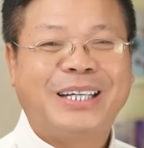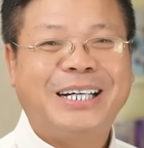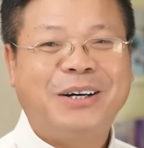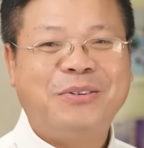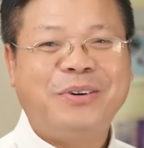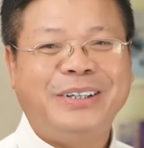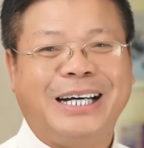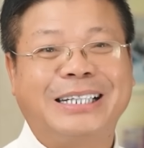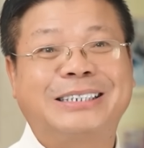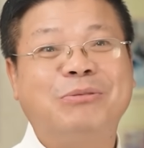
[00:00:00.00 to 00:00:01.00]
Chứ không có
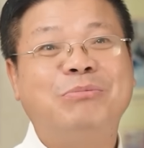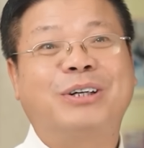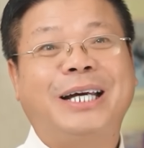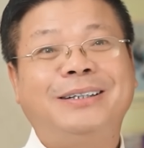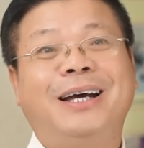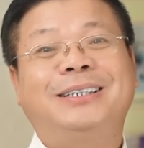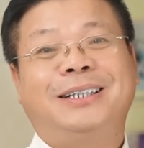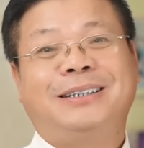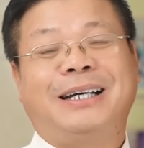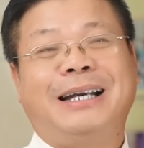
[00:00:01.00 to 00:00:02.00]
nghĩa là sống một cách hết
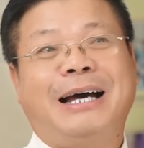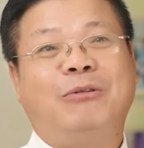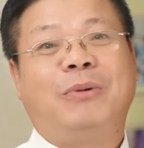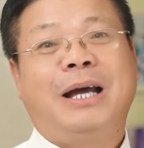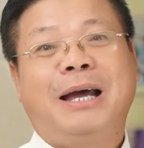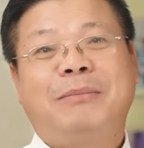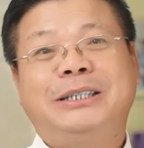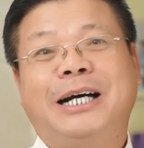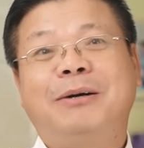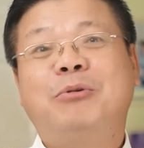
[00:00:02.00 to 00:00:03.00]
sức thật lòng.
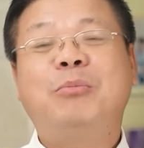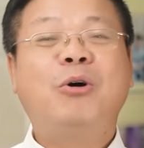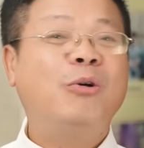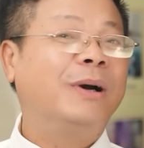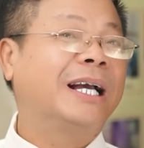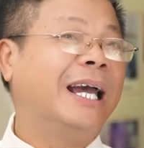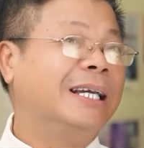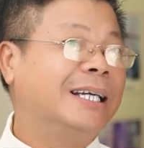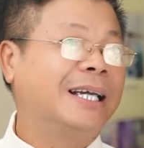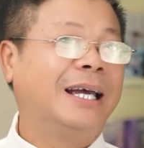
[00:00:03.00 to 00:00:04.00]
Bây giờ cứ bô bô mà
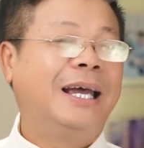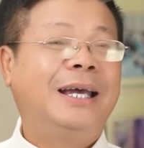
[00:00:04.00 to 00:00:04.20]
kể rằng